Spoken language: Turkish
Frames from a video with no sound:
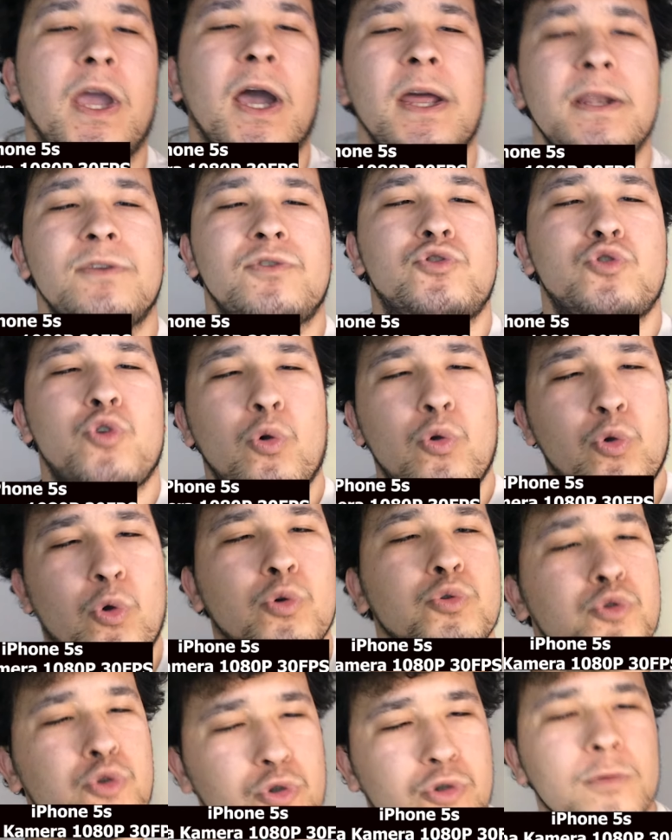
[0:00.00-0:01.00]
Yani çok
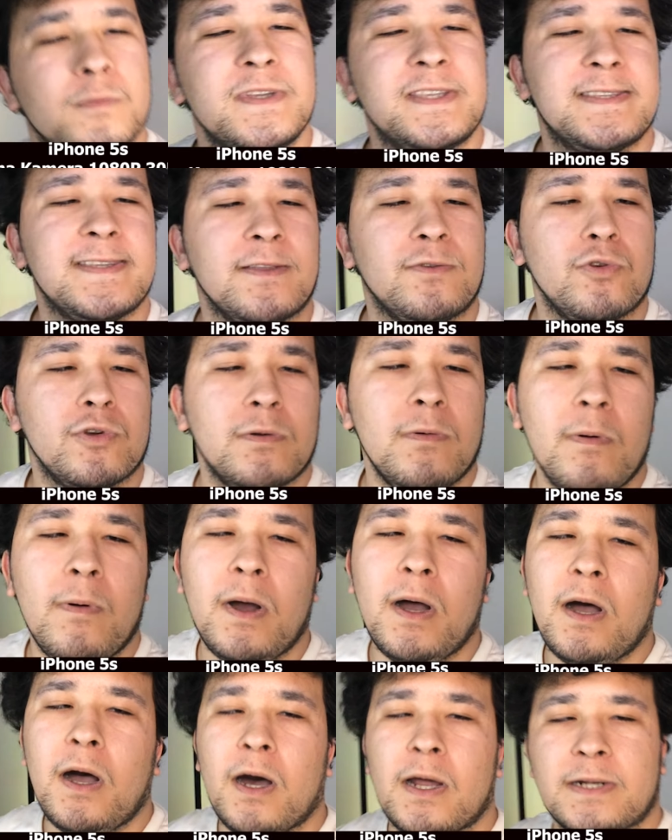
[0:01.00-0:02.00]
konuştuğumu hissediyorum
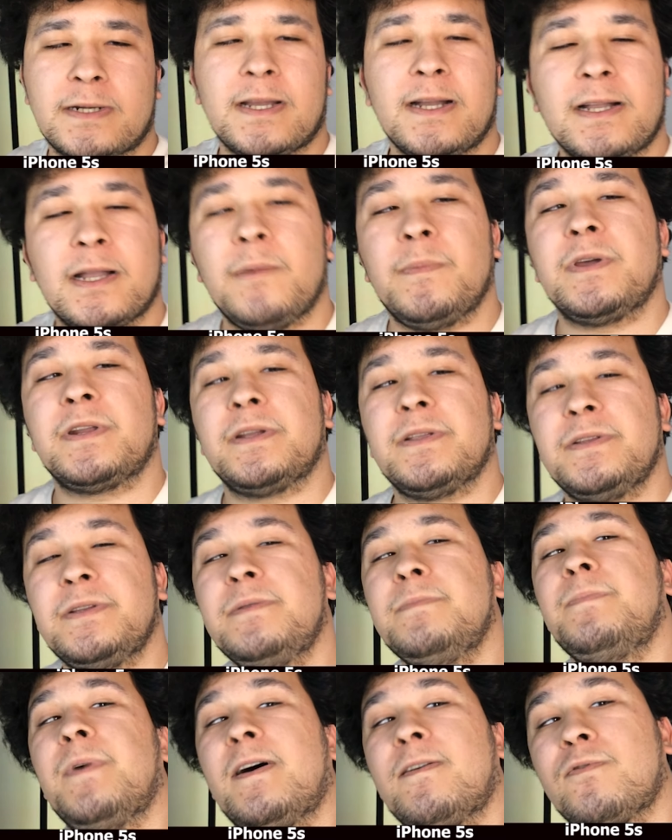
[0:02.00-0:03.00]
ama arka
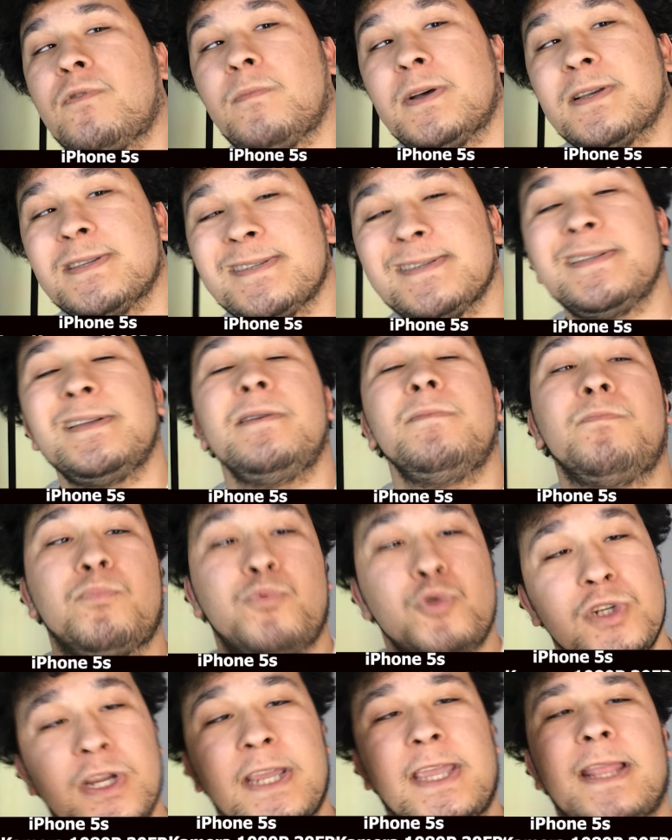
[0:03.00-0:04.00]
kameranın performansı performansı
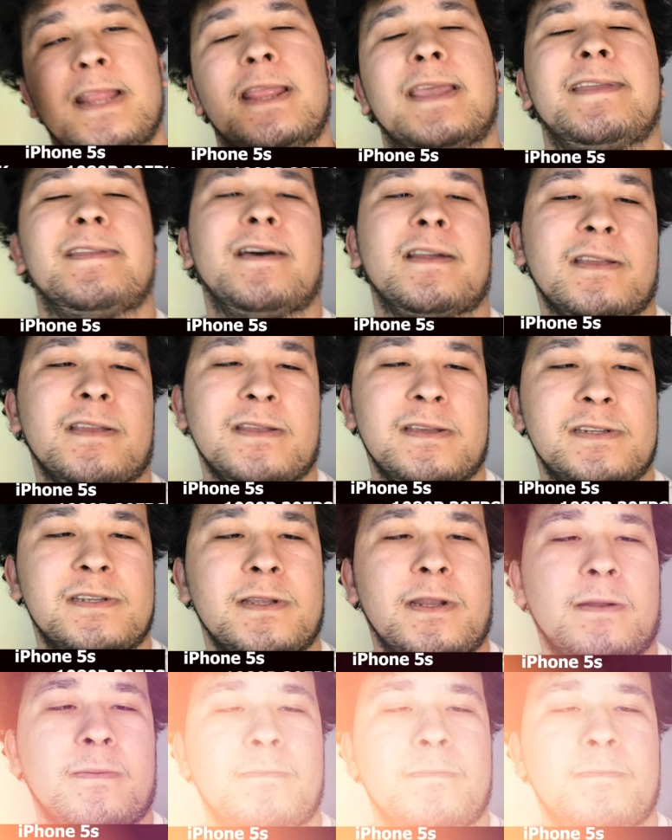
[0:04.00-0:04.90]
da bu şekildeydi arkadaşlar.